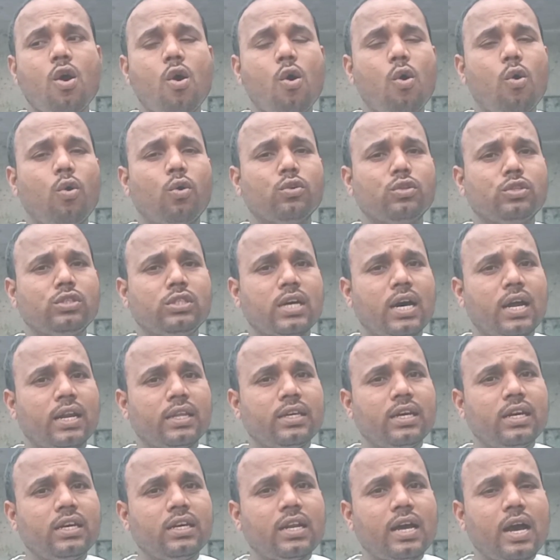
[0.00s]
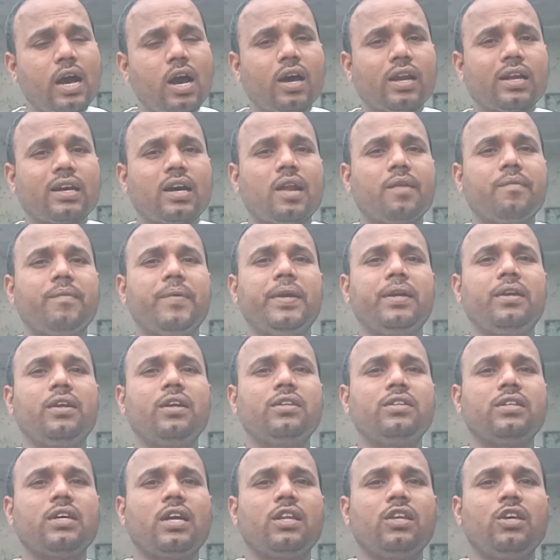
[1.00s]
और चार्जेंट अगर कारपेंटर
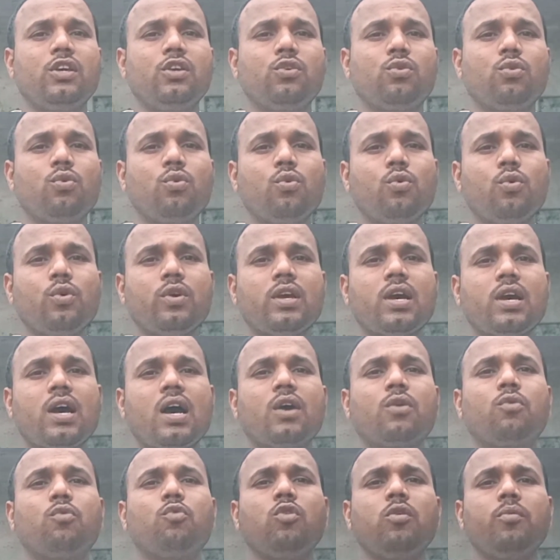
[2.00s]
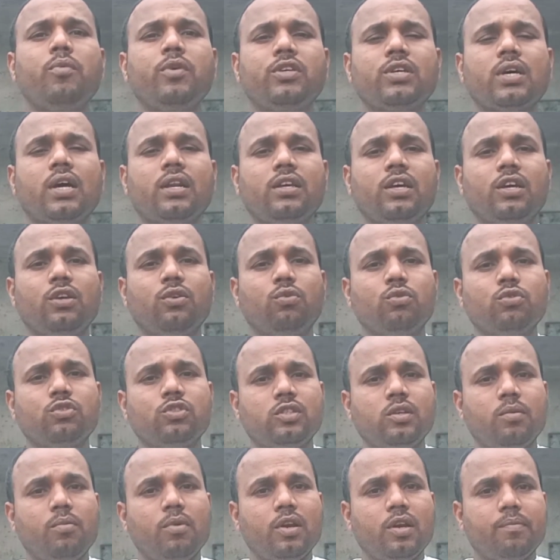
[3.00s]
चार्जेंट हो या कोई भी चार्जेंट हो
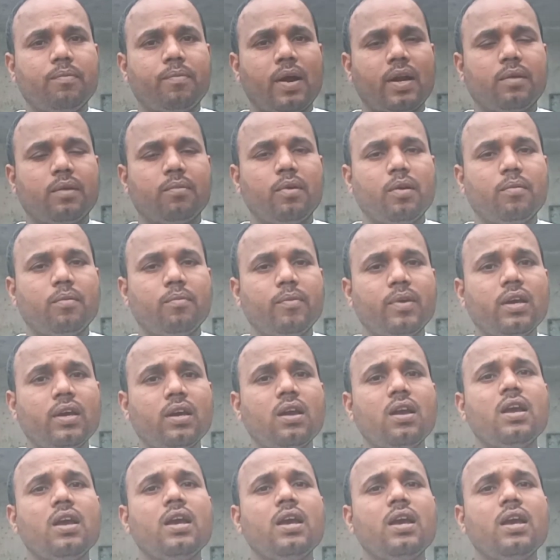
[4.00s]
सिविल डिपार्टमेंट में